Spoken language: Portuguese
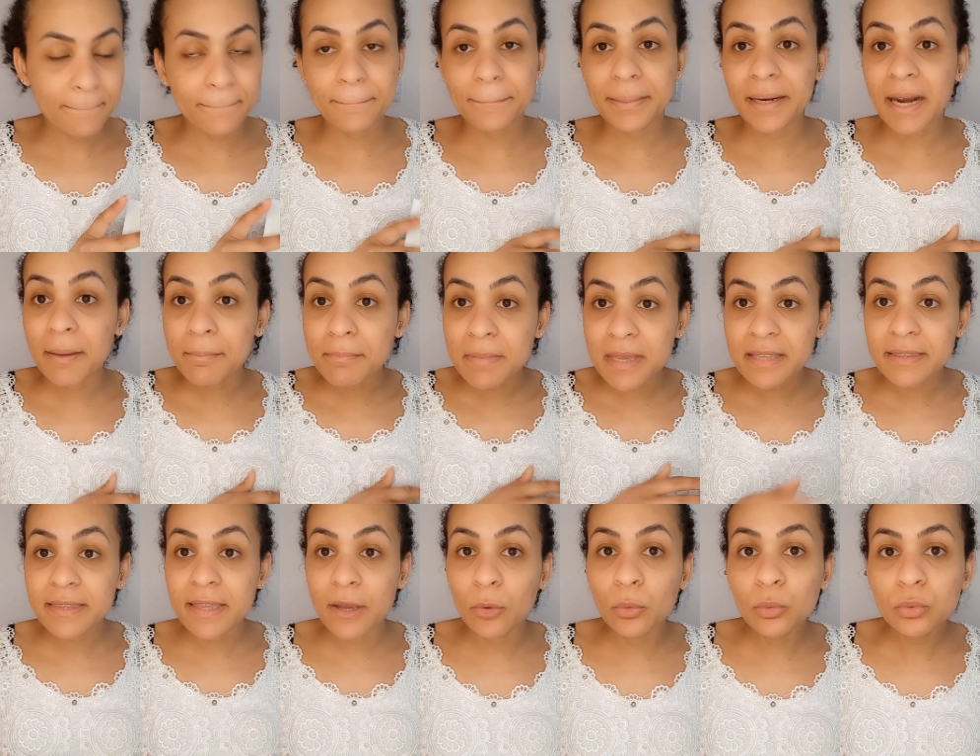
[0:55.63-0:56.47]
para
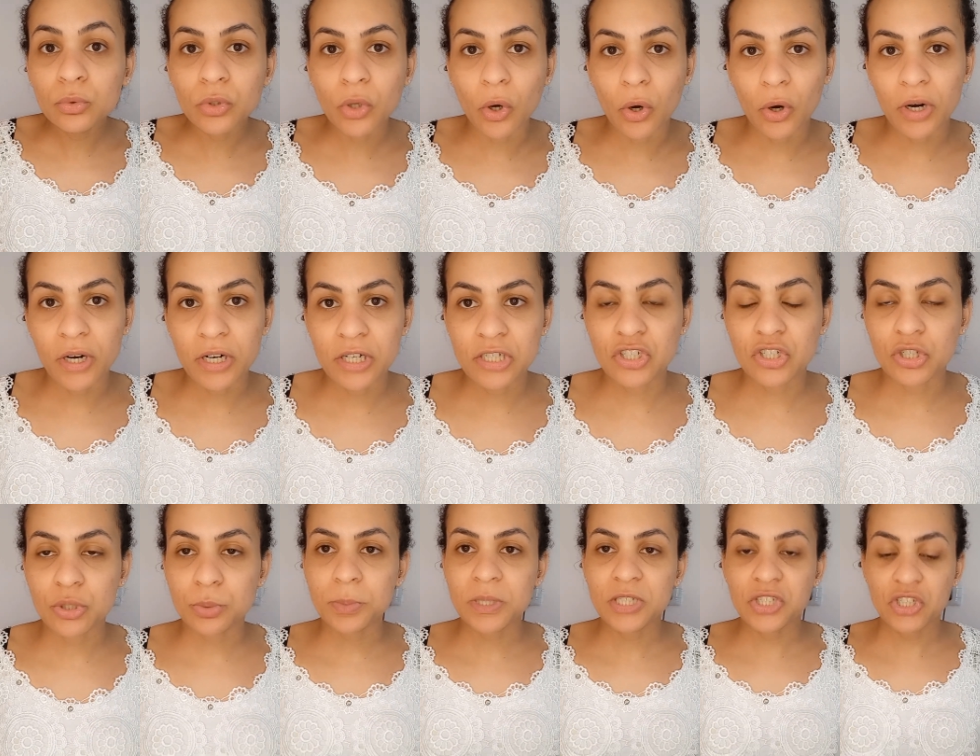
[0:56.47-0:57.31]
mim ter um
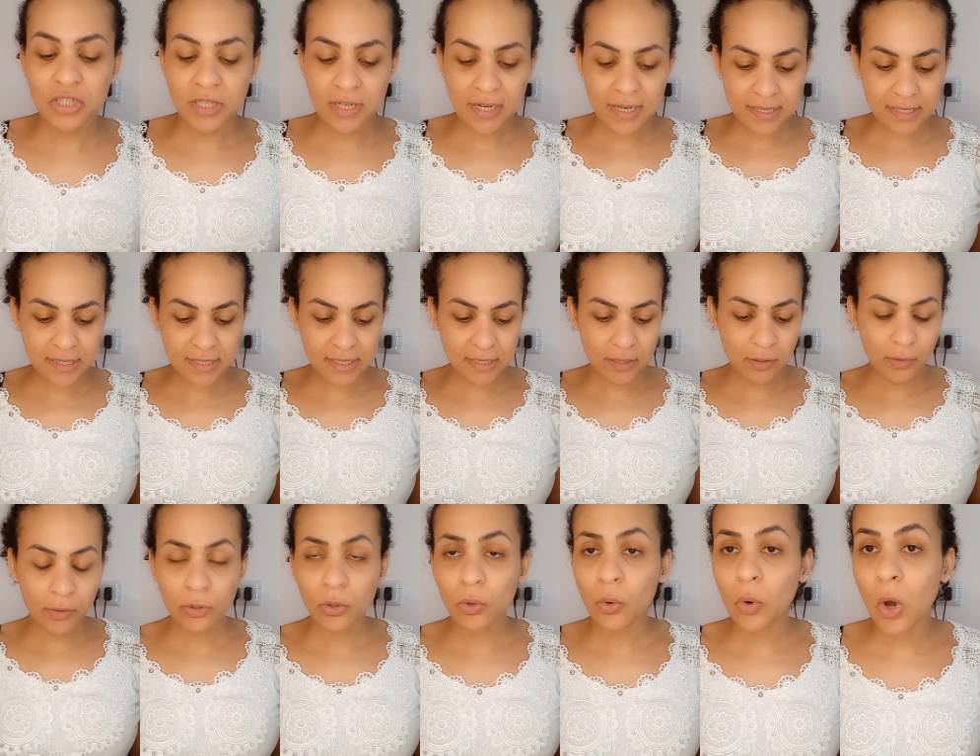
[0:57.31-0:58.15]
norte, uma
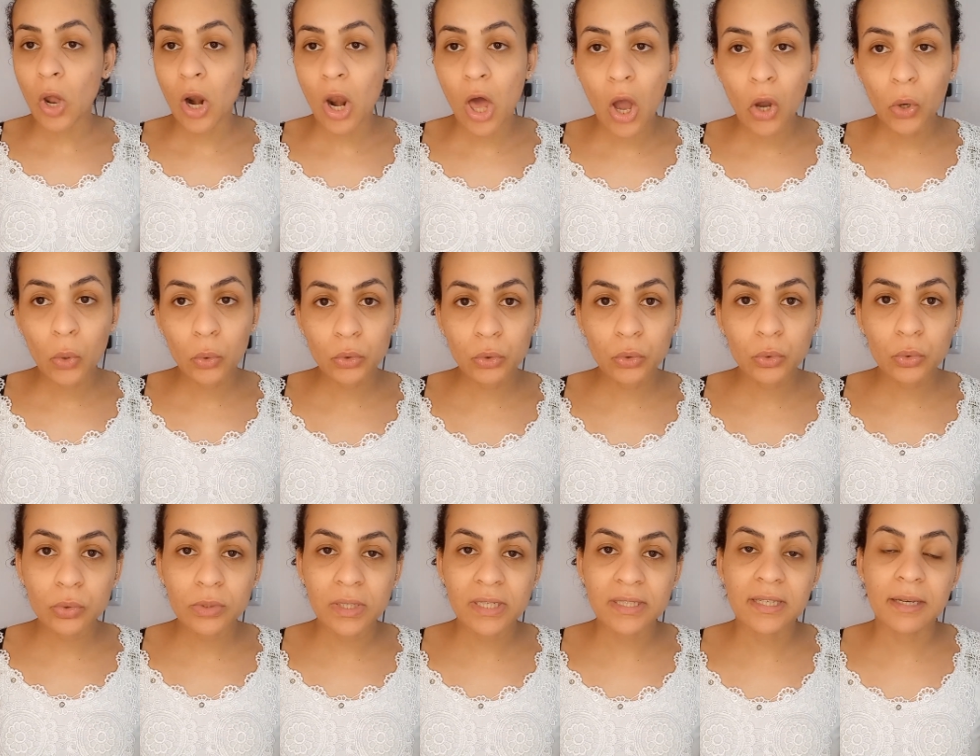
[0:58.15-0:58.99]
direção. Eu não coloco
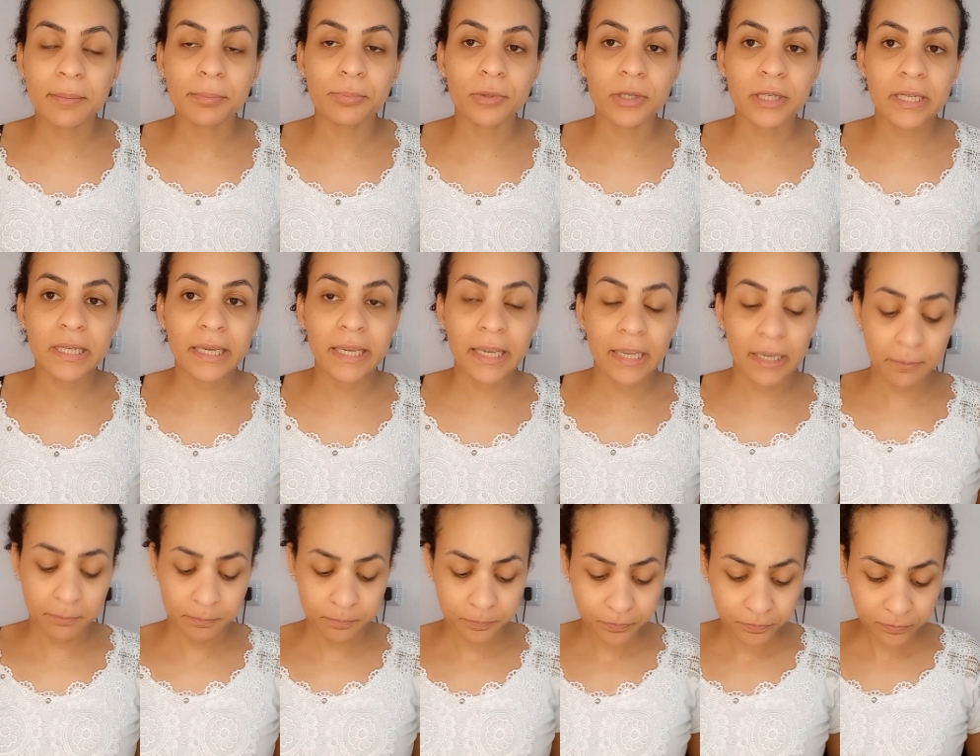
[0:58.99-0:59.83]
tudo, até
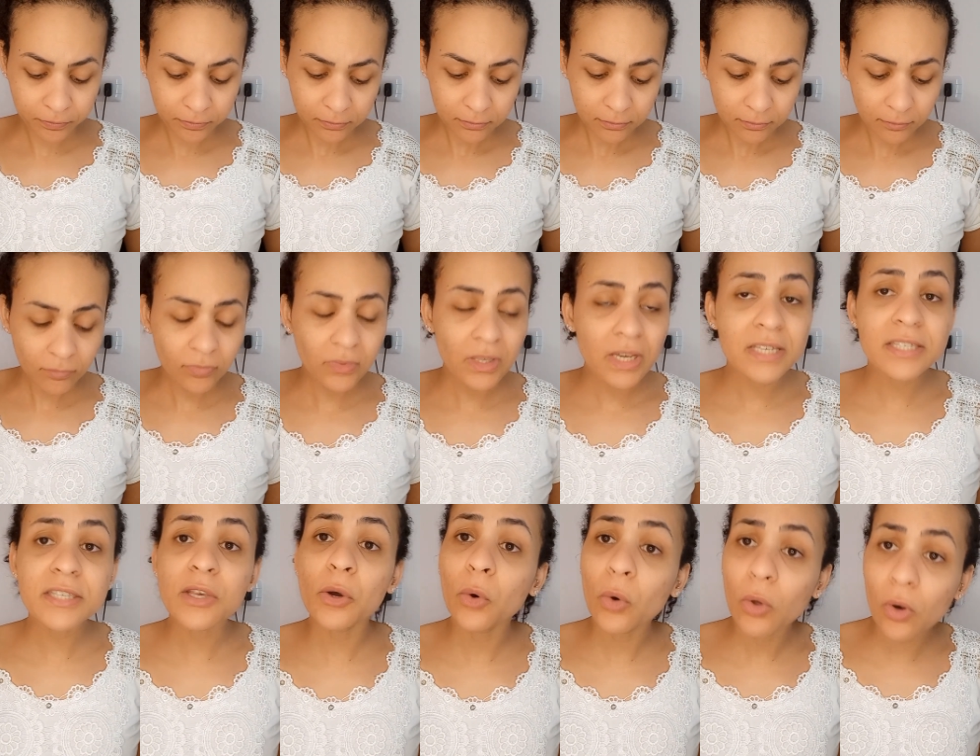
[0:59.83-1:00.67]
porque se eu